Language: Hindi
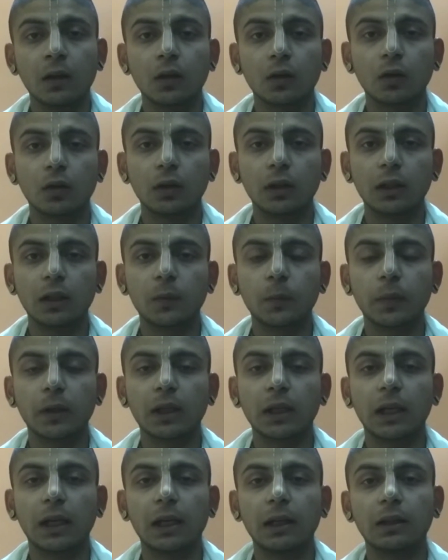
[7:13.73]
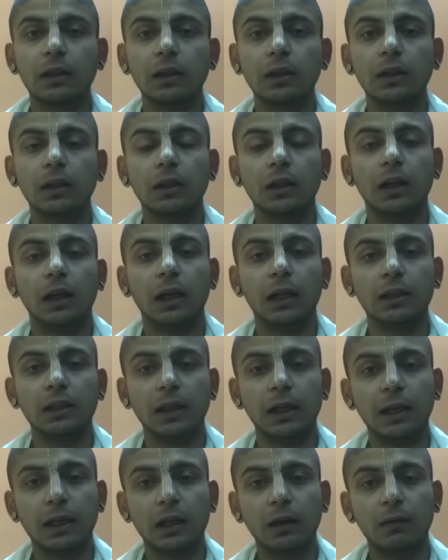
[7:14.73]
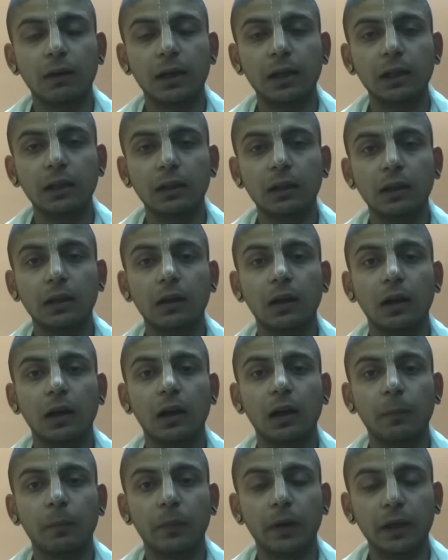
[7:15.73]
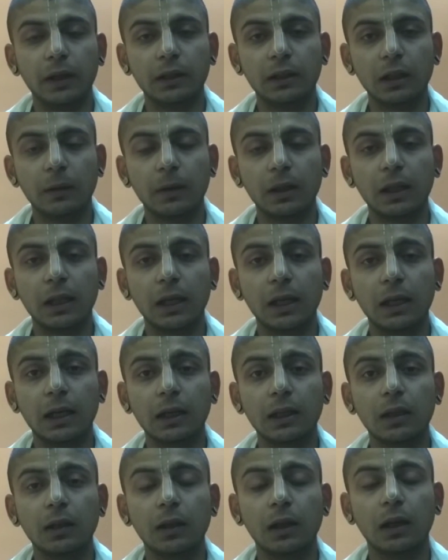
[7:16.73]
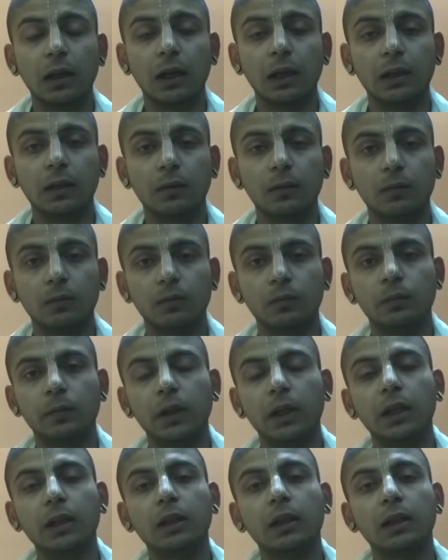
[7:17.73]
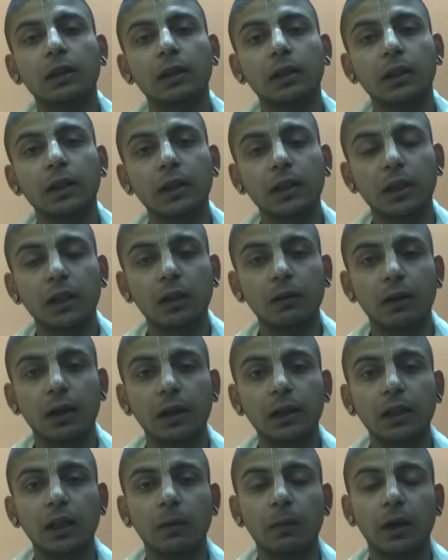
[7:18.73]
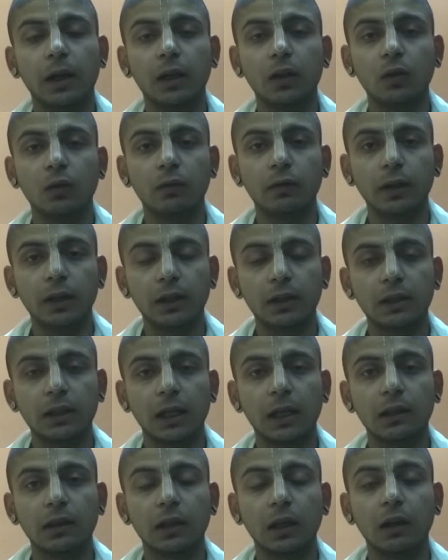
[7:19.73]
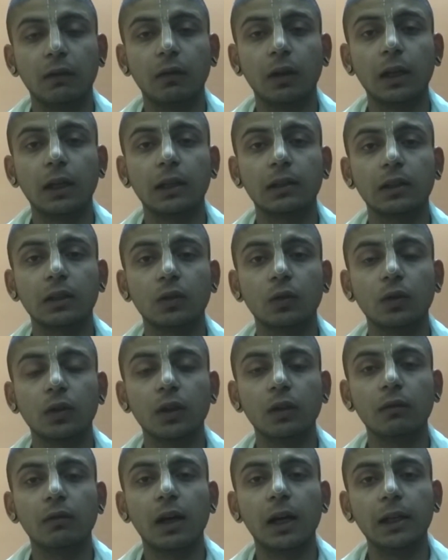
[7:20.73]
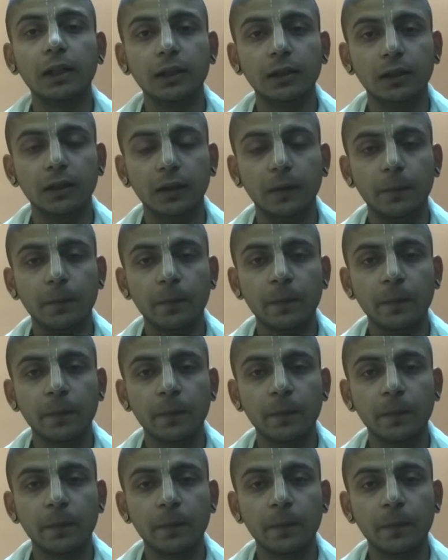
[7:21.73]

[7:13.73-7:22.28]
तो इस प्रकार से आचार्य वाणी ने परिचय बताया कि वेद रसिकन की वाणी हमारे जो वेद शास्त्र है वह रसिकों की वाणी है